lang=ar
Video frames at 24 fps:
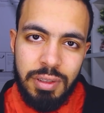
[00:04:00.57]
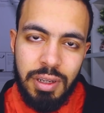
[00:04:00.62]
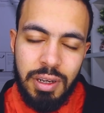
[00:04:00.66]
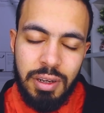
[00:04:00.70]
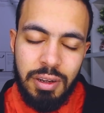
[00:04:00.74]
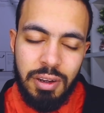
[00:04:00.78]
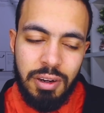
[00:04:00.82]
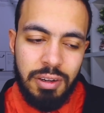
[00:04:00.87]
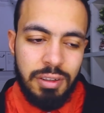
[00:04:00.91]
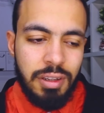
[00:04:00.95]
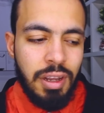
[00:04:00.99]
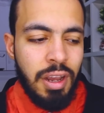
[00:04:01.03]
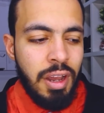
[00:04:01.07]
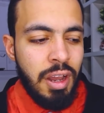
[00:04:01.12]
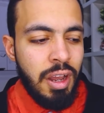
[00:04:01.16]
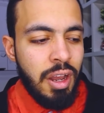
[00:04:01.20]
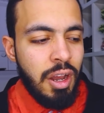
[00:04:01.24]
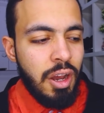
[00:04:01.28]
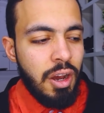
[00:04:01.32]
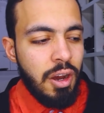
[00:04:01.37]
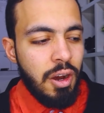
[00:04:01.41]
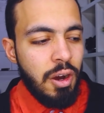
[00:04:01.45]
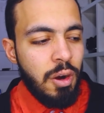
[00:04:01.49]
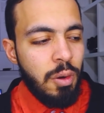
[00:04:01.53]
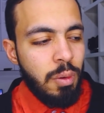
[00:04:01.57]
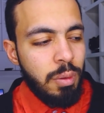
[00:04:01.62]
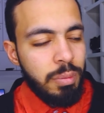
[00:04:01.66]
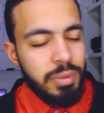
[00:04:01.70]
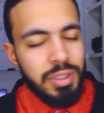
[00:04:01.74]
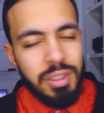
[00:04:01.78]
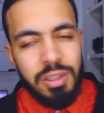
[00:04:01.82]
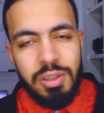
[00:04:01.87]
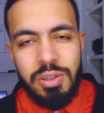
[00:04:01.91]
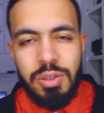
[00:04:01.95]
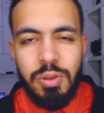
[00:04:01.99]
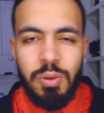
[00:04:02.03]
ده النهارده هو ما
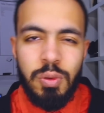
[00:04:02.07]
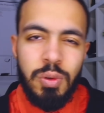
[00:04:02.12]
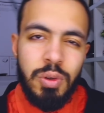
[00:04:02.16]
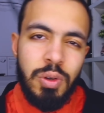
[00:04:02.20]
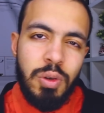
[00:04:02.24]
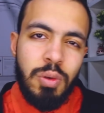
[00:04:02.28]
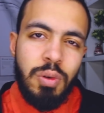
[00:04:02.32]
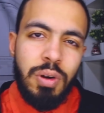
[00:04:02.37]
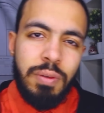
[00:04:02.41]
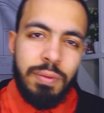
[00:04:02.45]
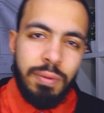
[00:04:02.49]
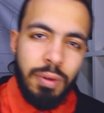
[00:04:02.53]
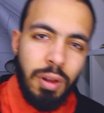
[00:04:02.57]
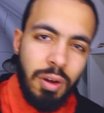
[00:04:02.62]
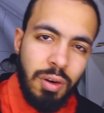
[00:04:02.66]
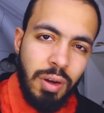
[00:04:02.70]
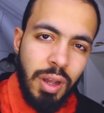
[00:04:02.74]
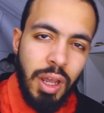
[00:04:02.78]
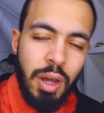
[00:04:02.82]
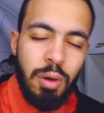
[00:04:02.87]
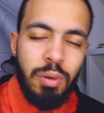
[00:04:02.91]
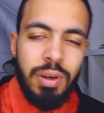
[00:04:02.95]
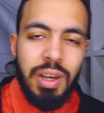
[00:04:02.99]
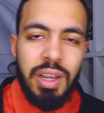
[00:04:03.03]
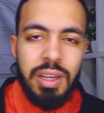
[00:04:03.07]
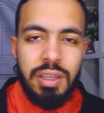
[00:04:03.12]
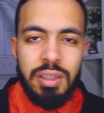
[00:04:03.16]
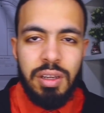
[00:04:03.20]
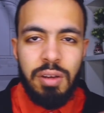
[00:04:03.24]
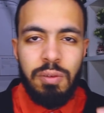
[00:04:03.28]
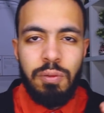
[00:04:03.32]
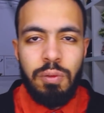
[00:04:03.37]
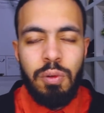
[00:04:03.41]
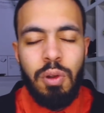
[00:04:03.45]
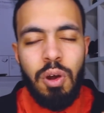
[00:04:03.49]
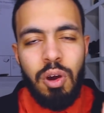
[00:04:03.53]
تقدرش تقول ان هو فلوج قوي لان
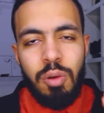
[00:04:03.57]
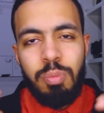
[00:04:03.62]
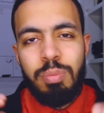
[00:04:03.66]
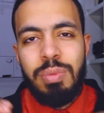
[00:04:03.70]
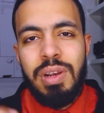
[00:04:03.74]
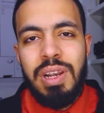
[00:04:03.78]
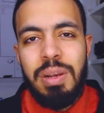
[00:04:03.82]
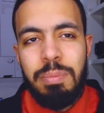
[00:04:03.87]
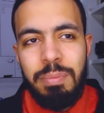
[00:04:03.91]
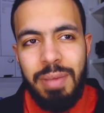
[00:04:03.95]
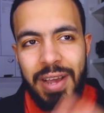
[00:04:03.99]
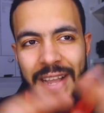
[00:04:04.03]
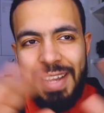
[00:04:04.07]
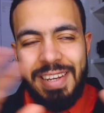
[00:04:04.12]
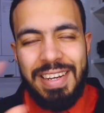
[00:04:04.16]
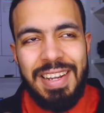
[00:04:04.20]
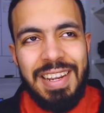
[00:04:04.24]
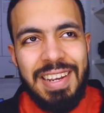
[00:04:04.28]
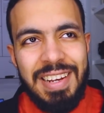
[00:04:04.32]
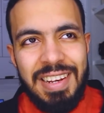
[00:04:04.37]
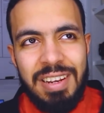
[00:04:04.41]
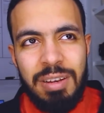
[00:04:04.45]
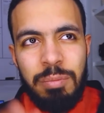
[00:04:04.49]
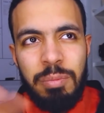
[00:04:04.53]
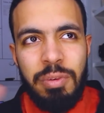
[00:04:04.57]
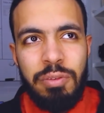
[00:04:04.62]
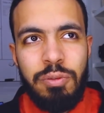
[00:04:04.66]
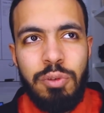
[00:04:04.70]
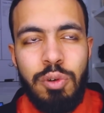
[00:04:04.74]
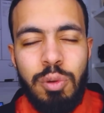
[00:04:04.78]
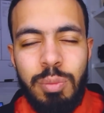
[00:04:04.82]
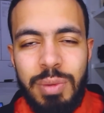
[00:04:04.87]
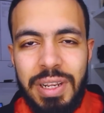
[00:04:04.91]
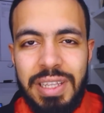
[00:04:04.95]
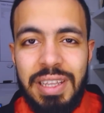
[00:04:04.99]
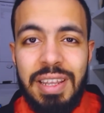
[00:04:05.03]
الفلوج بالمعنى
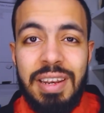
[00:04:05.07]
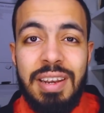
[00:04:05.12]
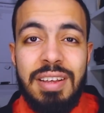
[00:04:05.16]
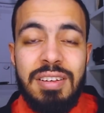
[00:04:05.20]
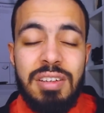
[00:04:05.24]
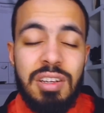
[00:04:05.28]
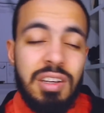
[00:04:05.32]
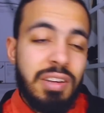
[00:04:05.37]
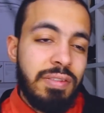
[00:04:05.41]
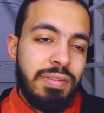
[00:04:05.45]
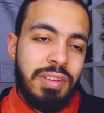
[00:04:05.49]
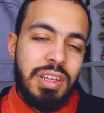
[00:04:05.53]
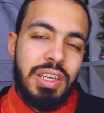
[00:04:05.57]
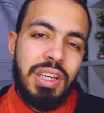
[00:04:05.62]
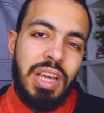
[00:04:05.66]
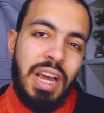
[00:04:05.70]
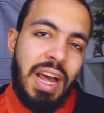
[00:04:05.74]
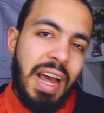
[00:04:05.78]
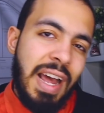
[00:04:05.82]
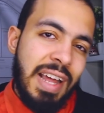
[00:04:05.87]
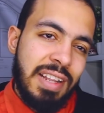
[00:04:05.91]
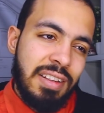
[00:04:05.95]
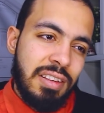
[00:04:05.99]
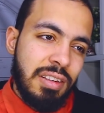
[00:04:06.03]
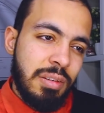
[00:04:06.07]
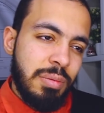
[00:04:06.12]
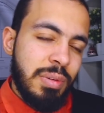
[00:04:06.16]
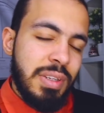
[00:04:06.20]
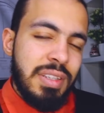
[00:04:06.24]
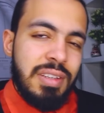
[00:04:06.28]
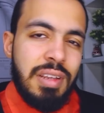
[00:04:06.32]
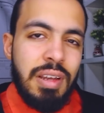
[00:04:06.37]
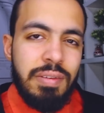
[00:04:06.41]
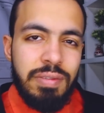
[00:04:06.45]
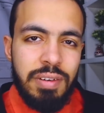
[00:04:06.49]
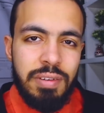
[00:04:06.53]
المفهوم لدى الناس ان في حد
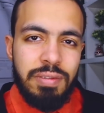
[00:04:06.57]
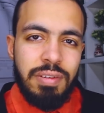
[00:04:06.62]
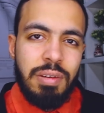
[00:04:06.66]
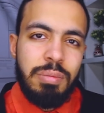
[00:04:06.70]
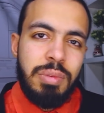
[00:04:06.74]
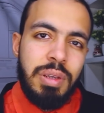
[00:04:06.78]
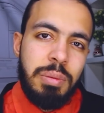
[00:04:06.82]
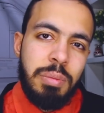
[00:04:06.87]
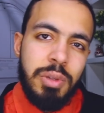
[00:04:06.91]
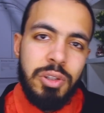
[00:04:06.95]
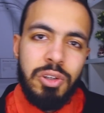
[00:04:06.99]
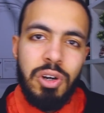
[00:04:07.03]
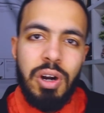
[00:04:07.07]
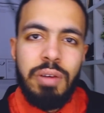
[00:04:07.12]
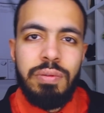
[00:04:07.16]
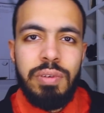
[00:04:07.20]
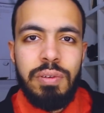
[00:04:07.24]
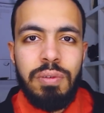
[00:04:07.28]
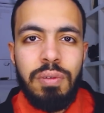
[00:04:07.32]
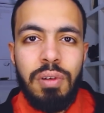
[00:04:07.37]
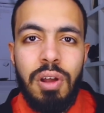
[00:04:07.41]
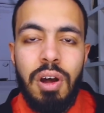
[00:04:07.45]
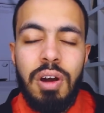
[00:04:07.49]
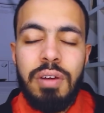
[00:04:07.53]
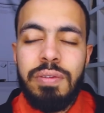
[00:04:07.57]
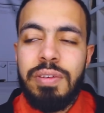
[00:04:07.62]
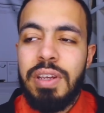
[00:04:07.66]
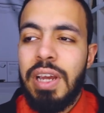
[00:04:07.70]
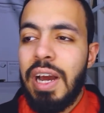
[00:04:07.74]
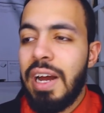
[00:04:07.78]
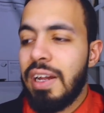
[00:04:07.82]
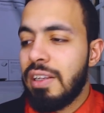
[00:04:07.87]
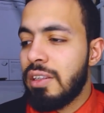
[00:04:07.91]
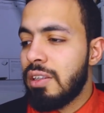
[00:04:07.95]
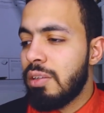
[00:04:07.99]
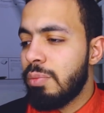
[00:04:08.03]
بيسافر فبيعمل ترافل فلوج في
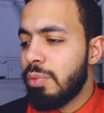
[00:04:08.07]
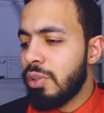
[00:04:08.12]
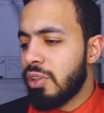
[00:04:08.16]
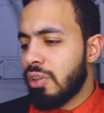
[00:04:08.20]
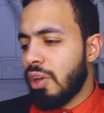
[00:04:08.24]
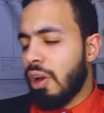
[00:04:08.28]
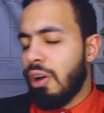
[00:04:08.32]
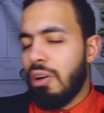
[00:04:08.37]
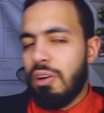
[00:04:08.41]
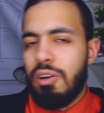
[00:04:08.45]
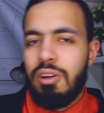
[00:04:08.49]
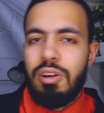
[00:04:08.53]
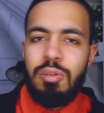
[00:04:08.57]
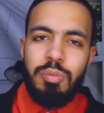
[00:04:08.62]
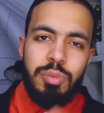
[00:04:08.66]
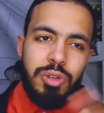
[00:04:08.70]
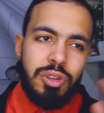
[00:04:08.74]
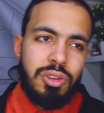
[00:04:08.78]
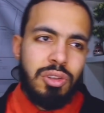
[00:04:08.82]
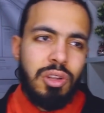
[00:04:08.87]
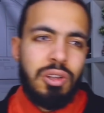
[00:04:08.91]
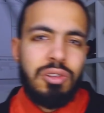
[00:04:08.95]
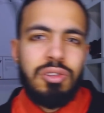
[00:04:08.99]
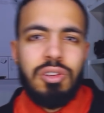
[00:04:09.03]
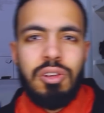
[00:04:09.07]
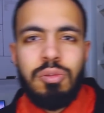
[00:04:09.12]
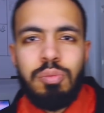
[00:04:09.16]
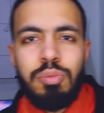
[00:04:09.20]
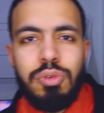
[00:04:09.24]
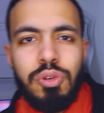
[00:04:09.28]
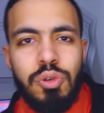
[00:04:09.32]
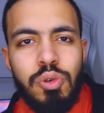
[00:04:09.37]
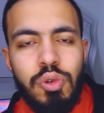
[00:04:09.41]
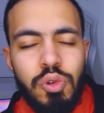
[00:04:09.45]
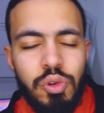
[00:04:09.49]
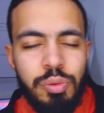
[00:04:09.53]
حد بيتحرك بيتنطط
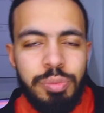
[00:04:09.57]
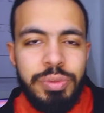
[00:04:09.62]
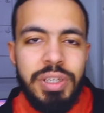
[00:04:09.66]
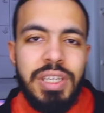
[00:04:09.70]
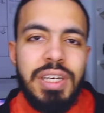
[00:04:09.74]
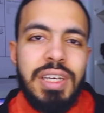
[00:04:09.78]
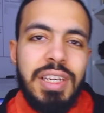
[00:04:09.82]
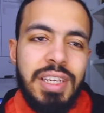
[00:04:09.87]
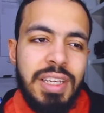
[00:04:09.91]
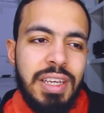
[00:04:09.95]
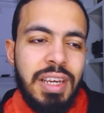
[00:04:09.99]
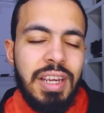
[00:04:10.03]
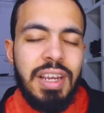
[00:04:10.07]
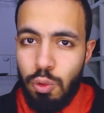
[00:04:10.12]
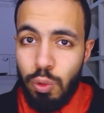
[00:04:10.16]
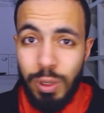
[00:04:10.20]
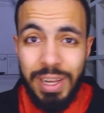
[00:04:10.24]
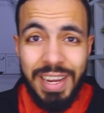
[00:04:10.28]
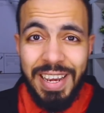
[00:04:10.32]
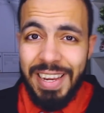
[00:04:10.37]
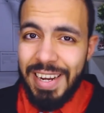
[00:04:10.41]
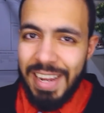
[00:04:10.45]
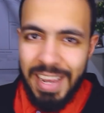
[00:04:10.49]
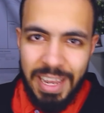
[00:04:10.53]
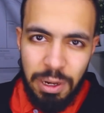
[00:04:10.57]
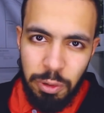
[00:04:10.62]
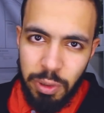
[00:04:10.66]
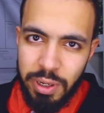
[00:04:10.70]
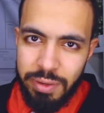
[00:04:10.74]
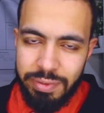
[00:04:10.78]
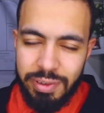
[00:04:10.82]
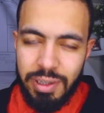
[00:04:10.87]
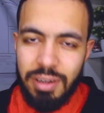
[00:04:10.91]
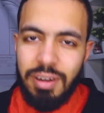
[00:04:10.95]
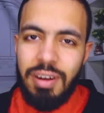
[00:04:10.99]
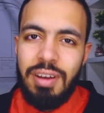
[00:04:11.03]
بيروح بيجي وده كان حالي
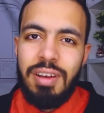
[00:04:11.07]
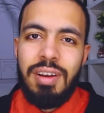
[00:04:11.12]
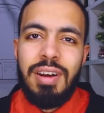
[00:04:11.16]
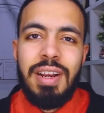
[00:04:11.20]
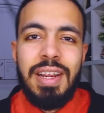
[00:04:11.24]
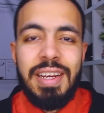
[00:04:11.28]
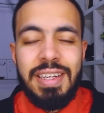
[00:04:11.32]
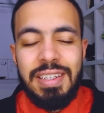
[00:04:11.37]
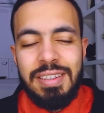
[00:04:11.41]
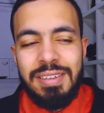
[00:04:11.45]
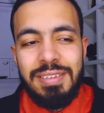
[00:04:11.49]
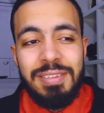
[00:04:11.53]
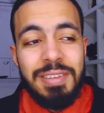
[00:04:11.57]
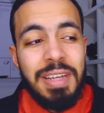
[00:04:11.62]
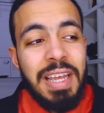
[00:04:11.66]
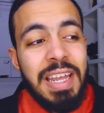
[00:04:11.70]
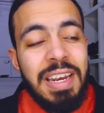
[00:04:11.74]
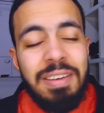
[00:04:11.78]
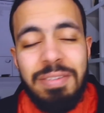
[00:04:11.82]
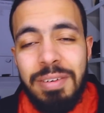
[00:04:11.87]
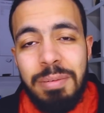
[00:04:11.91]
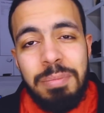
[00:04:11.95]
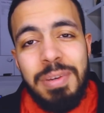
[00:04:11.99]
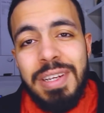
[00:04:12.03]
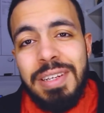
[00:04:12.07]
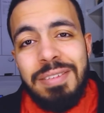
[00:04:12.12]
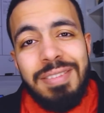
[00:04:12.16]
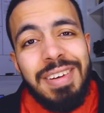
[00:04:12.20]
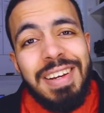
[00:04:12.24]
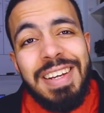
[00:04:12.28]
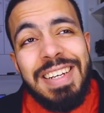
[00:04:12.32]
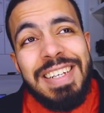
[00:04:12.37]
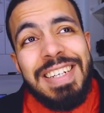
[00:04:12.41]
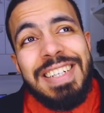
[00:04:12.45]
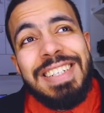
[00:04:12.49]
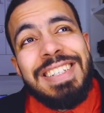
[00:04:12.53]
وانا في القاهره لكن انا في البيت
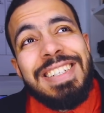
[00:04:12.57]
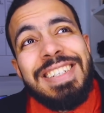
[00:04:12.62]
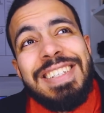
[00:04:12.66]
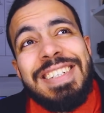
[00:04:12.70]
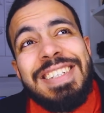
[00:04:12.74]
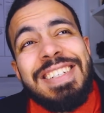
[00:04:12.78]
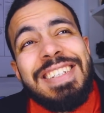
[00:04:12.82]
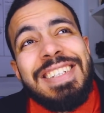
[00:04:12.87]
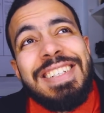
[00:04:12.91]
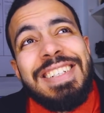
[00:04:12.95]
بقى يعني